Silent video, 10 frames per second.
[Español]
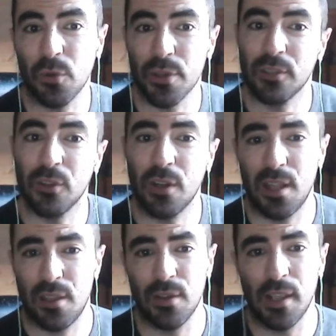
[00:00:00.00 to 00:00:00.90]
que es un proyecto
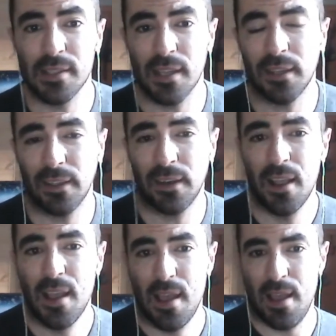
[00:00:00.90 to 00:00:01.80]
que nació en Kickstarter,
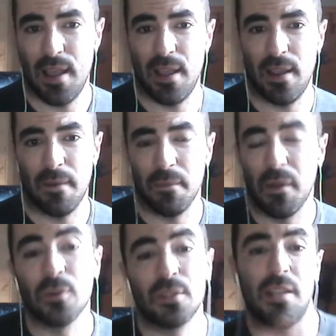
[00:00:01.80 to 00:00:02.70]
eh,
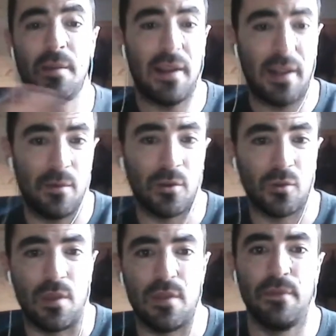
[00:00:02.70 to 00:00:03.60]
vamos a llevar a
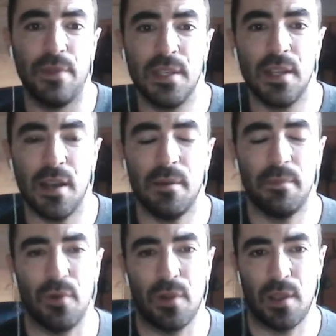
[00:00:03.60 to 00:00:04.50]
cabo su edición
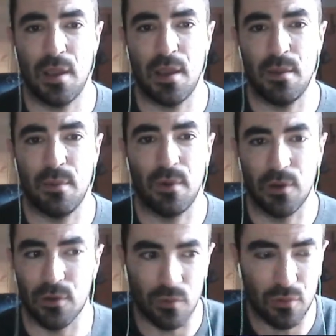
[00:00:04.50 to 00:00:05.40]
física porque,
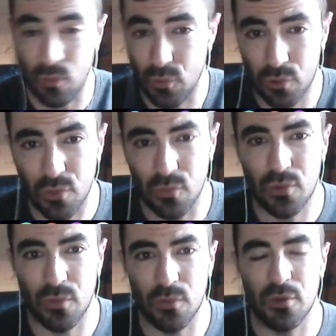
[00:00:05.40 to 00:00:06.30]
nos gustó mucho,
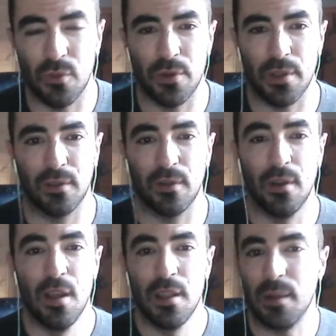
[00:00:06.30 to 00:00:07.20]
mucho, mucho el proyecto.
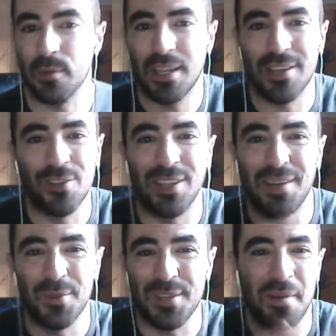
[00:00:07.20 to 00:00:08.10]
Digamos que no
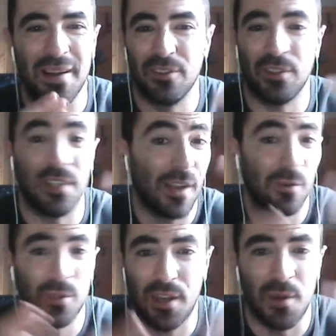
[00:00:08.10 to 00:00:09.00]
tenemos nivel, nos tiene
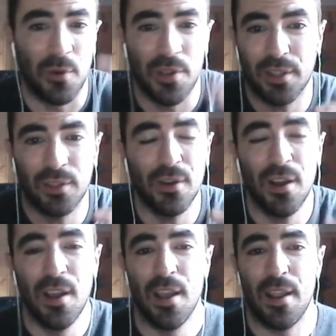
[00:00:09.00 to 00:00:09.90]
que gustar el
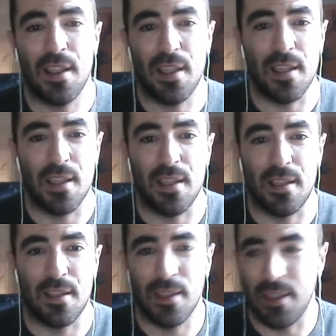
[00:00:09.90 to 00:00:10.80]
proyecto
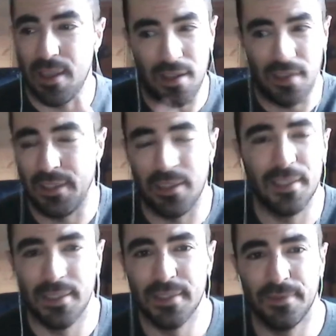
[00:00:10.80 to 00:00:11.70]
y
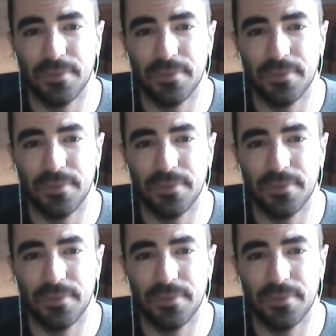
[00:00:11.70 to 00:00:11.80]
adelante.